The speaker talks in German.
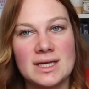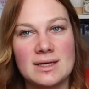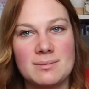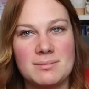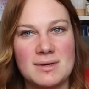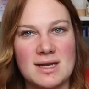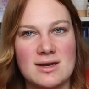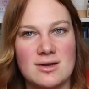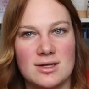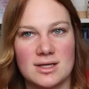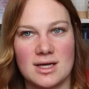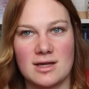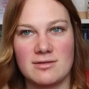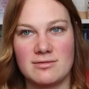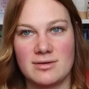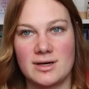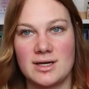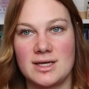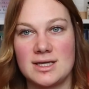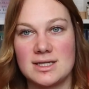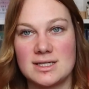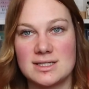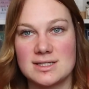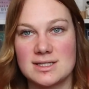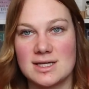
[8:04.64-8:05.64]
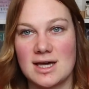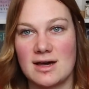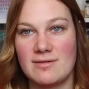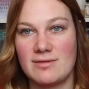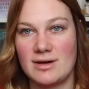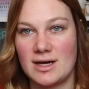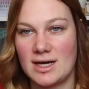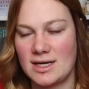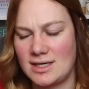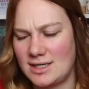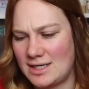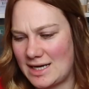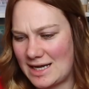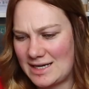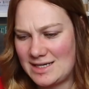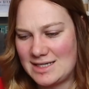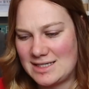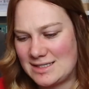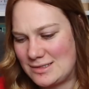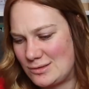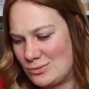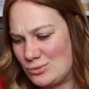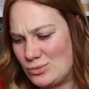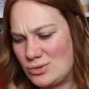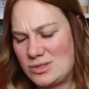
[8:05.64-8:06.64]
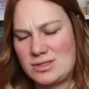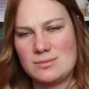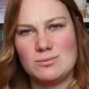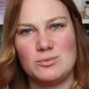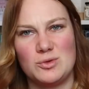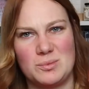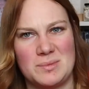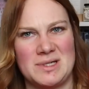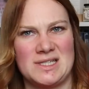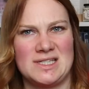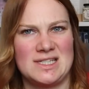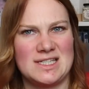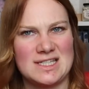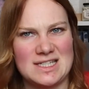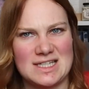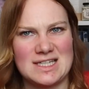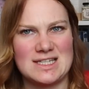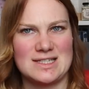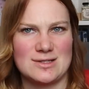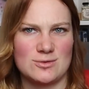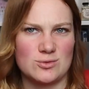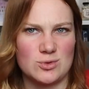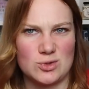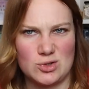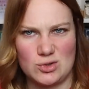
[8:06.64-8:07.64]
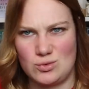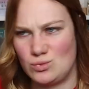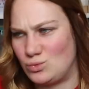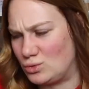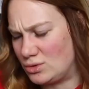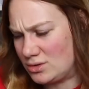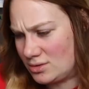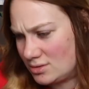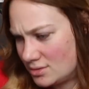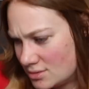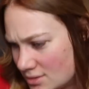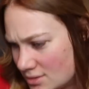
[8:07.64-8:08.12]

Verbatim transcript: ich blende euch einfach hier das Cover ein. Nein, ich suche es. Moment, ich gehe es kurz suchen.